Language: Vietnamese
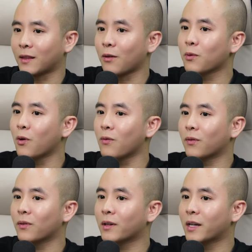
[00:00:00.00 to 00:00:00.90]
và tốc
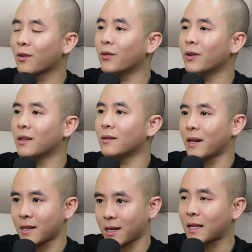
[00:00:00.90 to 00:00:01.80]
độ kết nối
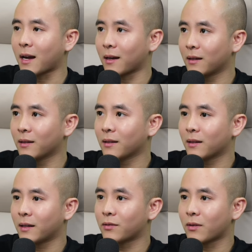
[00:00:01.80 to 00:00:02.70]
internet gia tăng
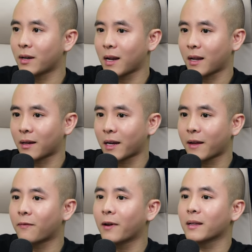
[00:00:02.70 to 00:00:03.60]
đấy cho nên là
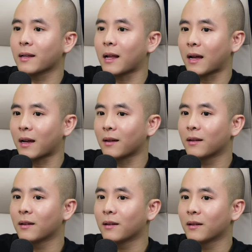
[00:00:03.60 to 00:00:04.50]
Netflix là
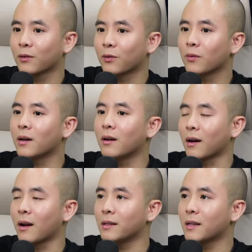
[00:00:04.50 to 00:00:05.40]
cũng được
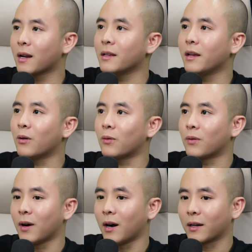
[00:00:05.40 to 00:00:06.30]
hưởng lợi rất là
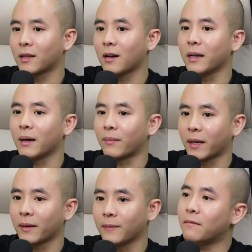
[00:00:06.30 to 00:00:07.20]
nhiều ở cái thời điểm
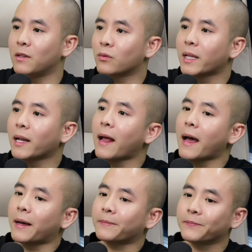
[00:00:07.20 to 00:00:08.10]
này hay ví dụ
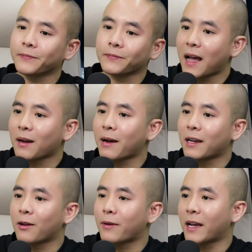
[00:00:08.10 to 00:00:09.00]
Tesla Tesla các
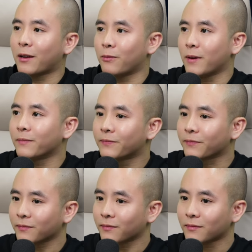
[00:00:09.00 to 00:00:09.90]
bạn đều nghe đúng không
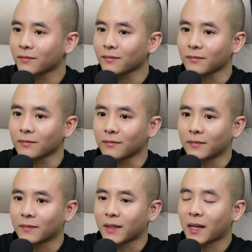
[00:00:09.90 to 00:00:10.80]

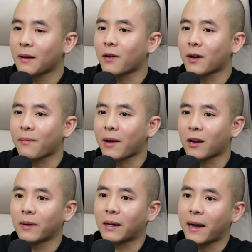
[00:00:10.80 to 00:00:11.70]
thành lập vào năm
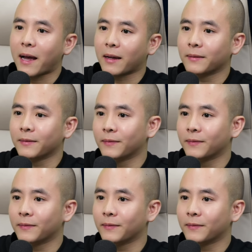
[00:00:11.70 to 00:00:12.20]
2003